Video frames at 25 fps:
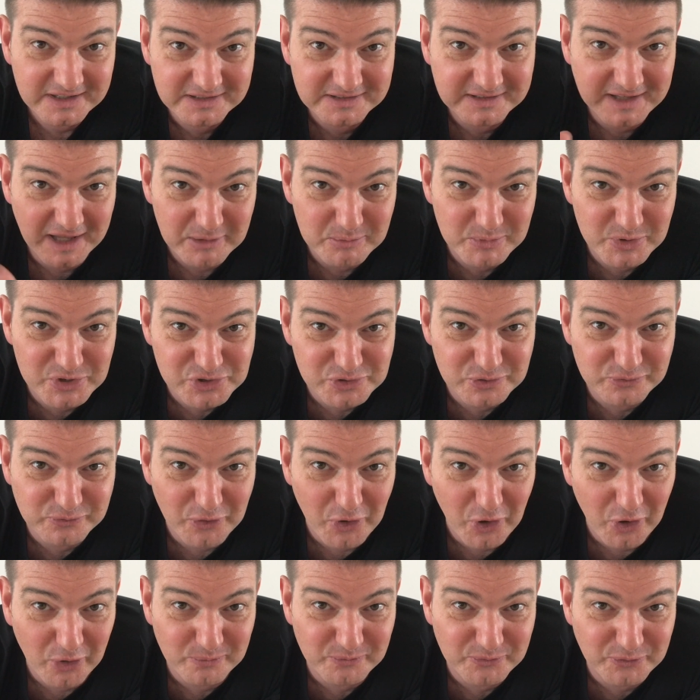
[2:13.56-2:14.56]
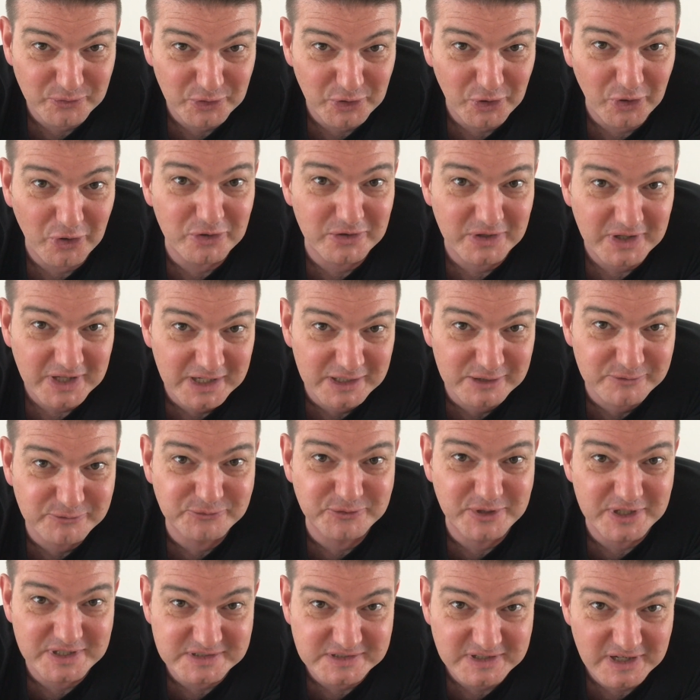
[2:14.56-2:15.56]
Ich denke mir schon von Anfang an, hilf
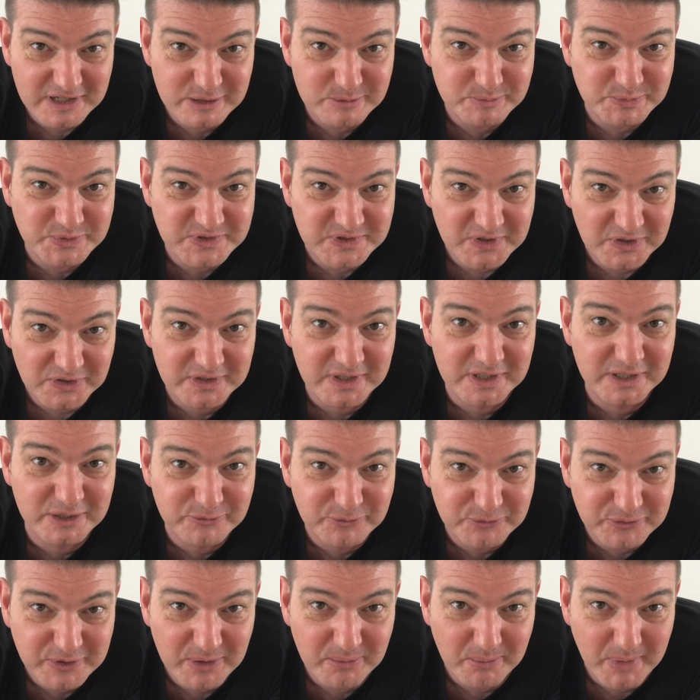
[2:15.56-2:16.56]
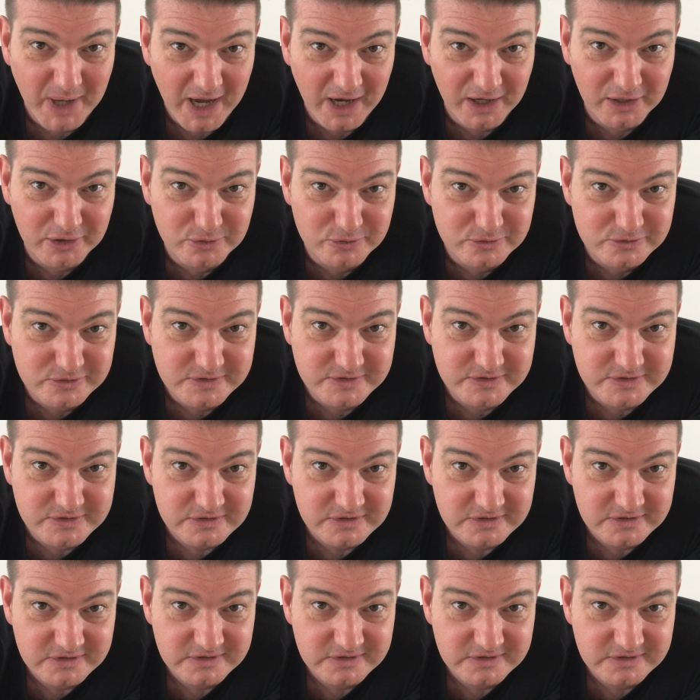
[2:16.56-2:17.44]
dir selbst, dann hilft dir Markus.